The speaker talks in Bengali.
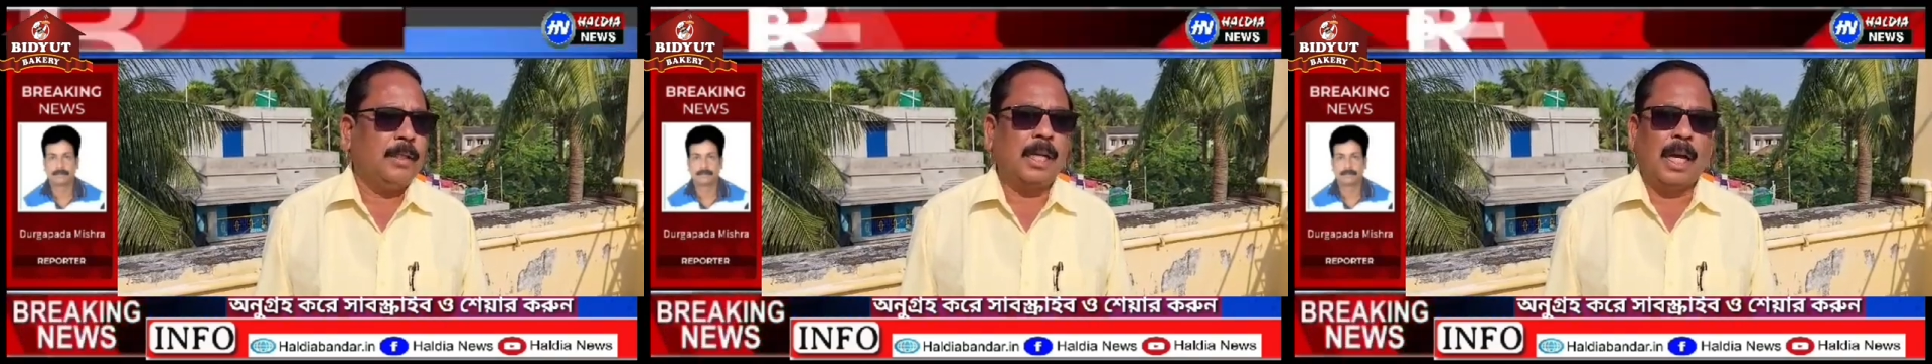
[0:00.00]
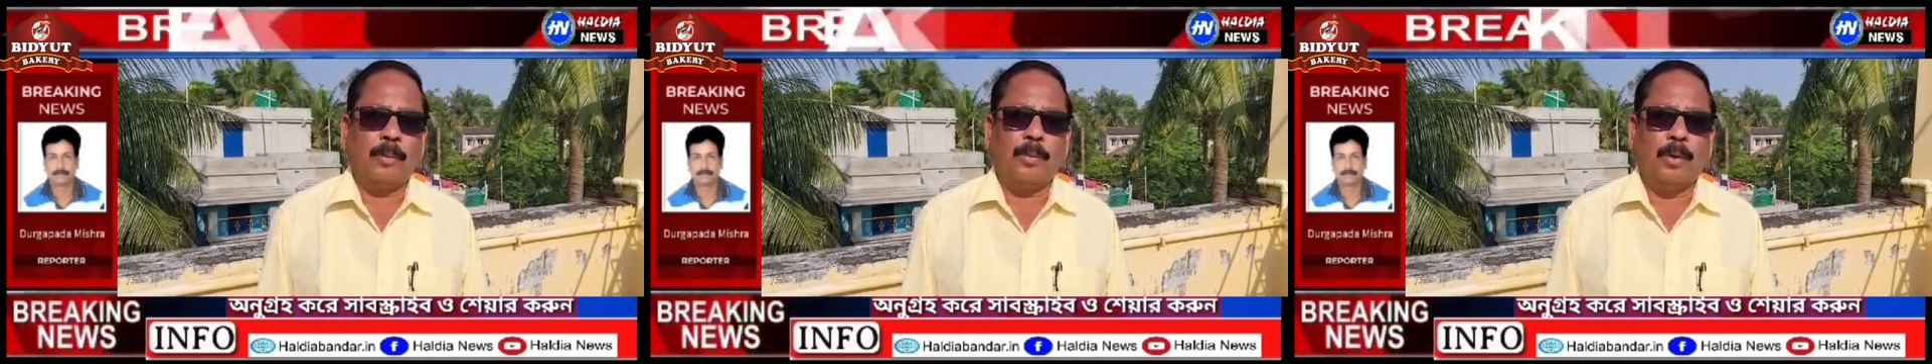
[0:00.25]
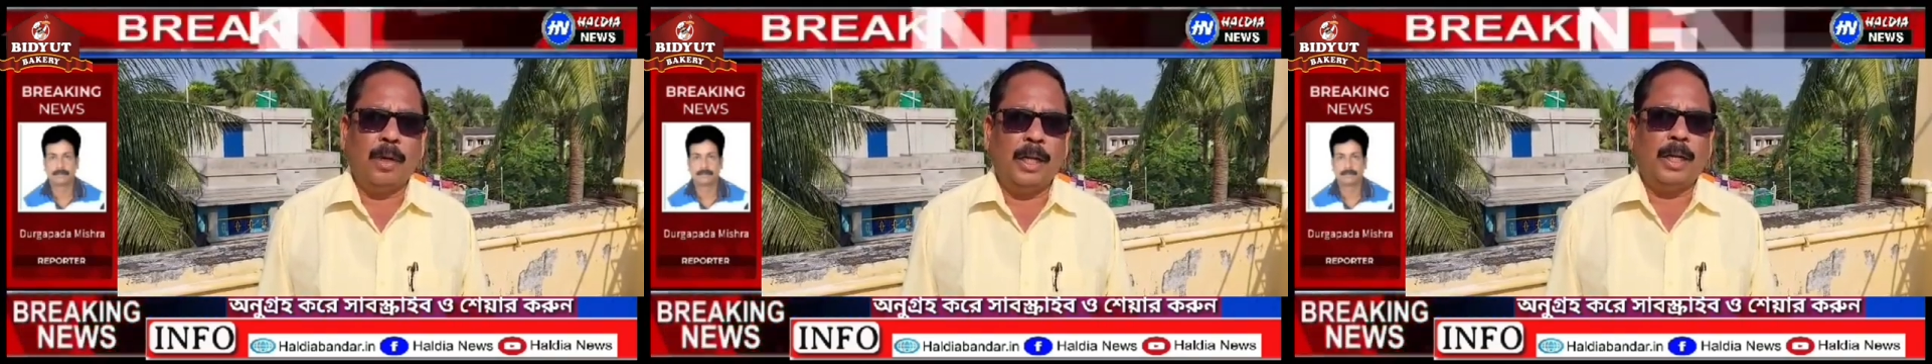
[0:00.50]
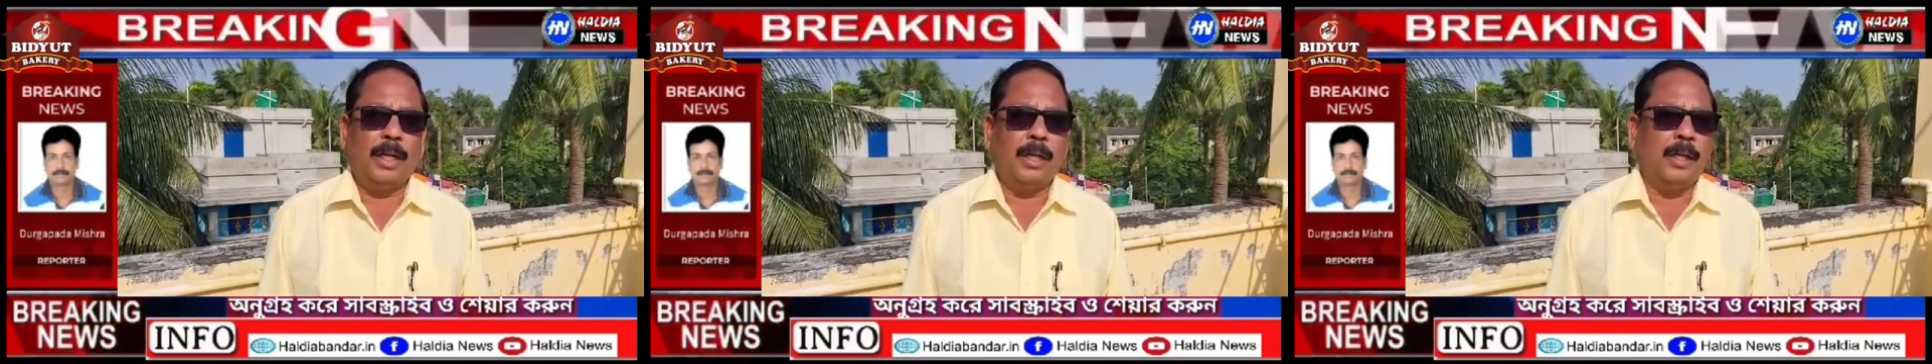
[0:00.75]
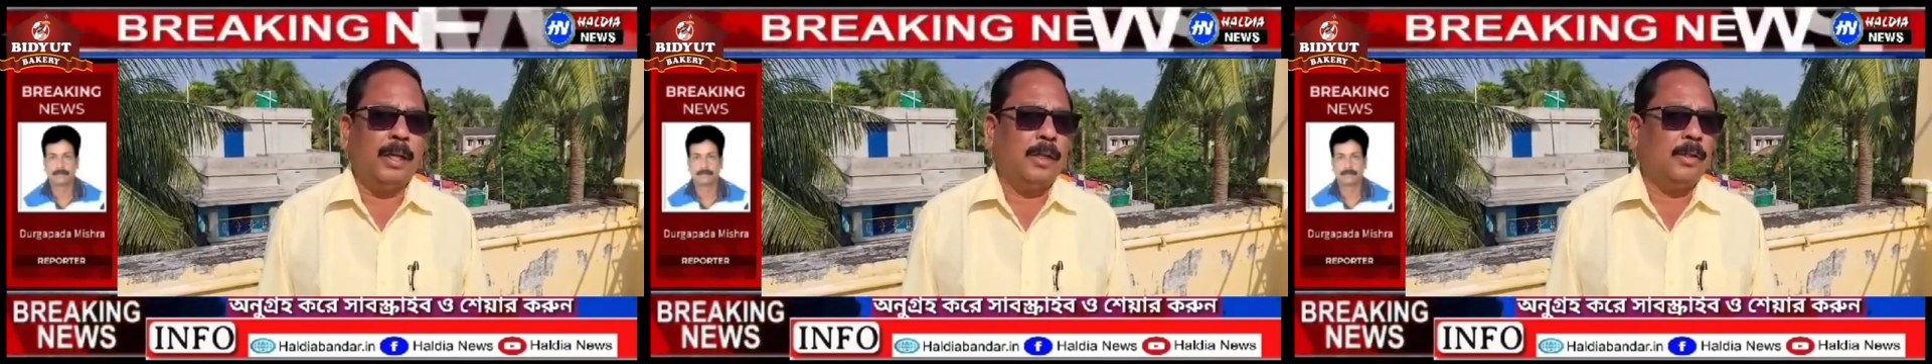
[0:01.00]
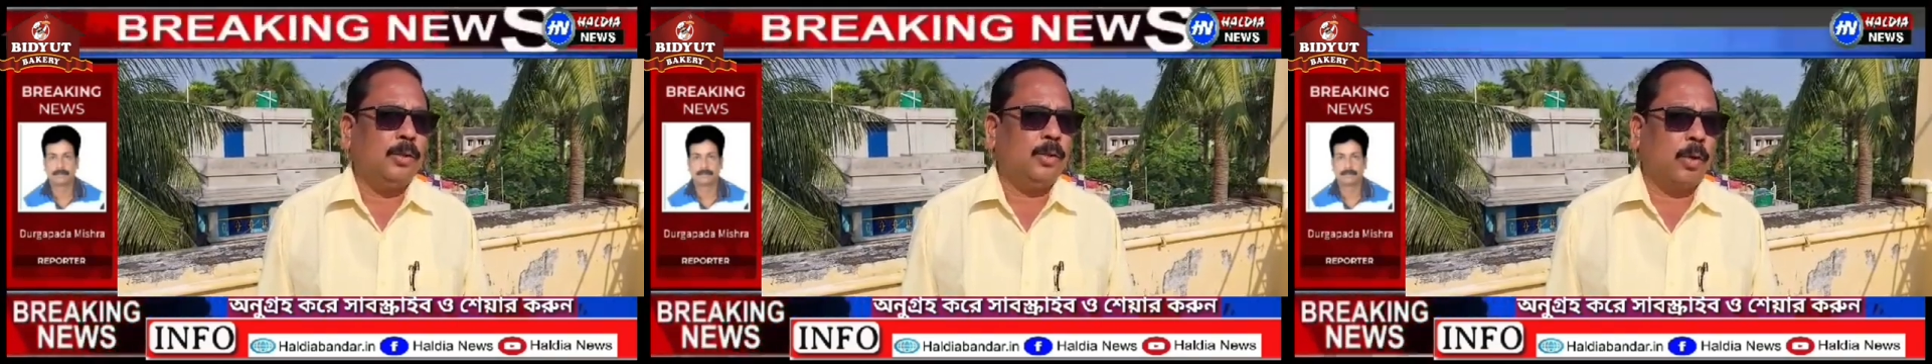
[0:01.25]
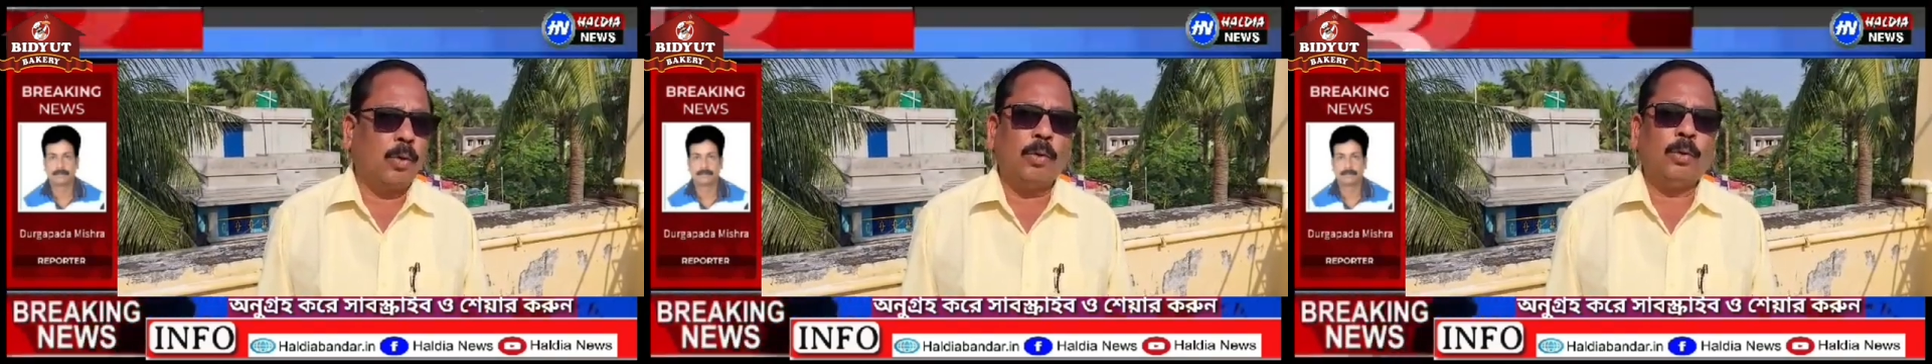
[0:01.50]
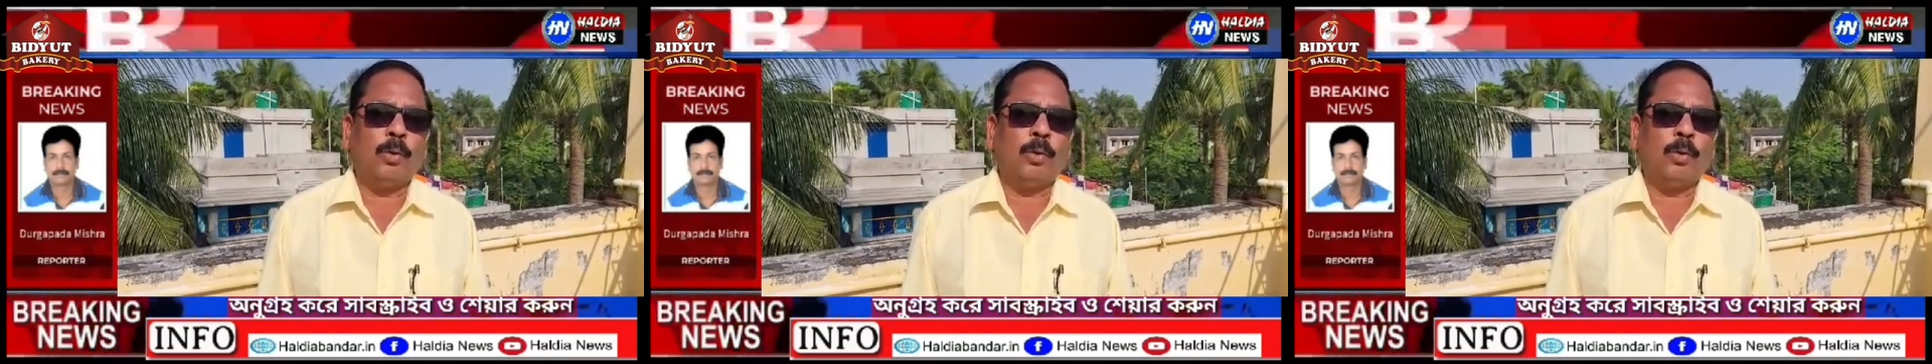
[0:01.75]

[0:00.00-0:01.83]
যার ফলে যখন